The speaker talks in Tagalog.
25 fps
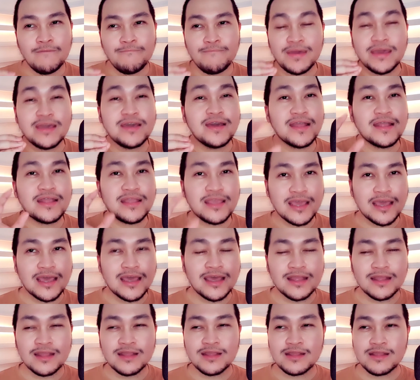May
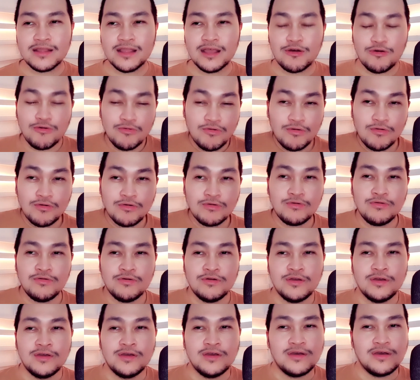ganyan. Naku,
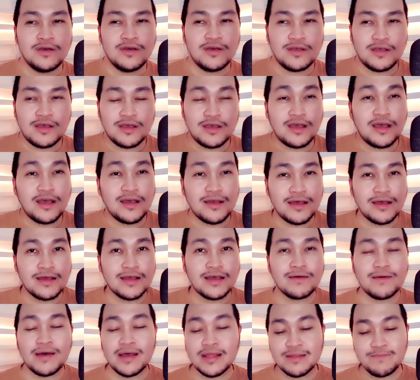
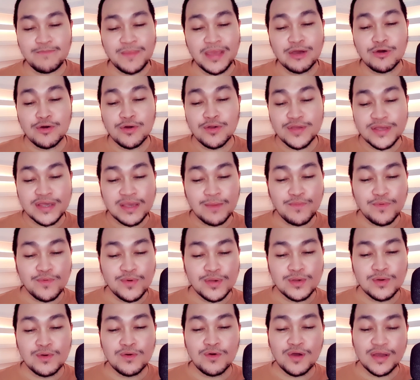may kurot sa
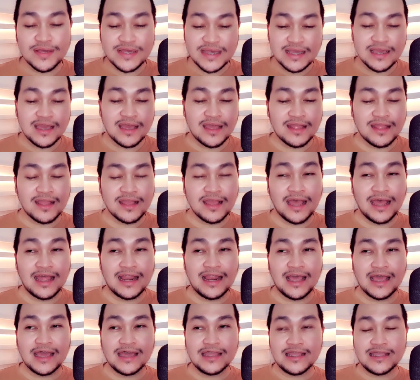puso ko kasi nga
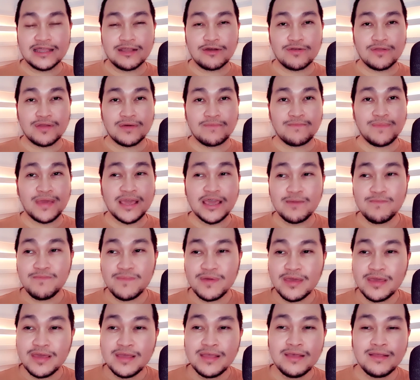nag-aalaga din ako ng
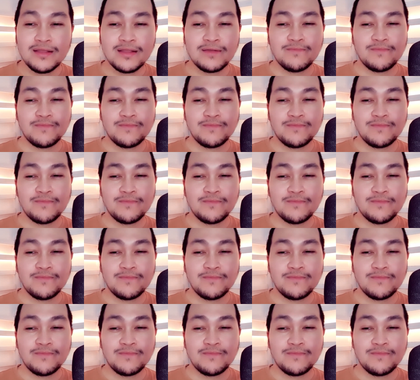baby,